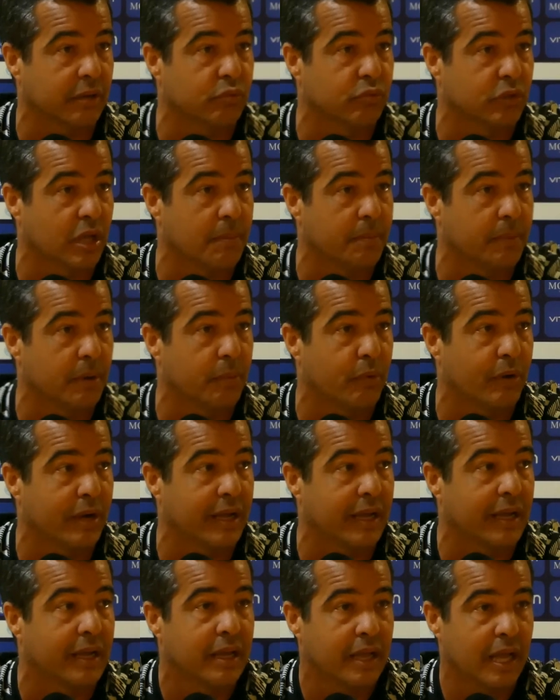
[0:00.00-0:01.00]
un tiempo,
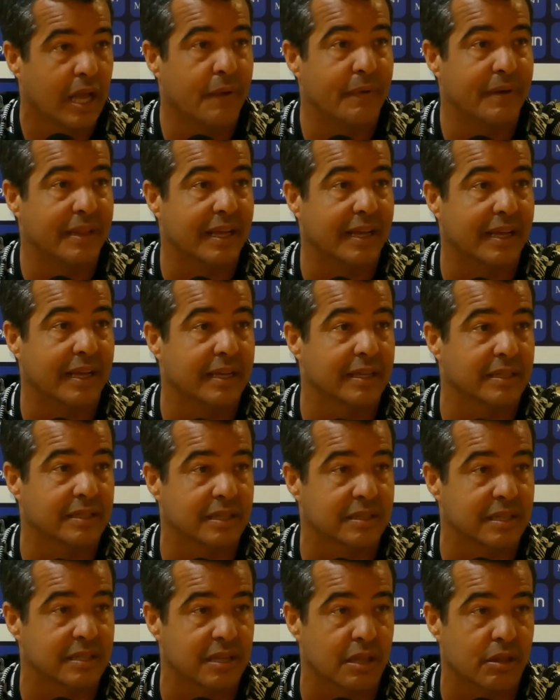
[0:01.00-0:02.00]
pues es verdad que
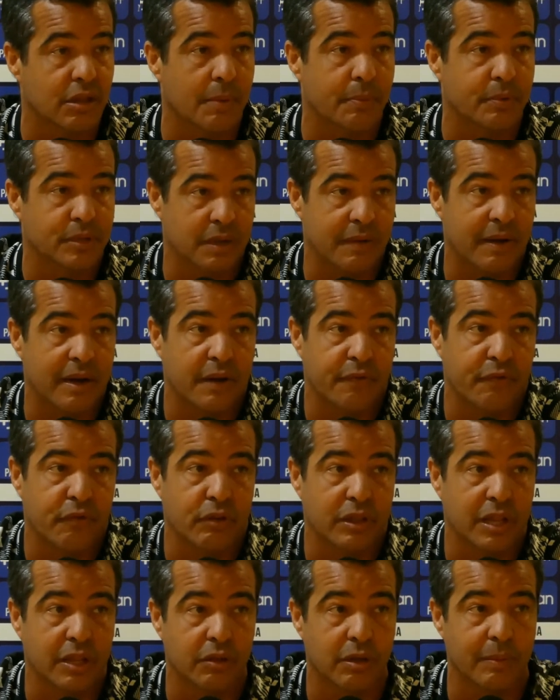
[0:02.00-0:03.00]
esas sensaciones pues, se van
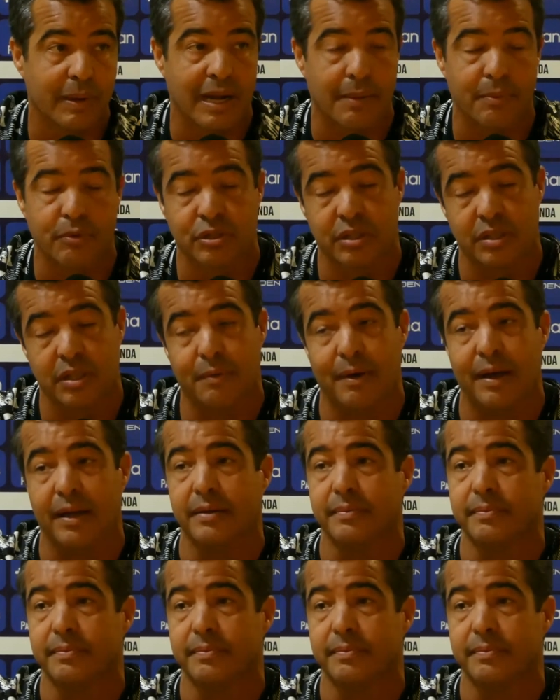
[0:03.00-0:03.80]
reforzando de manera positiva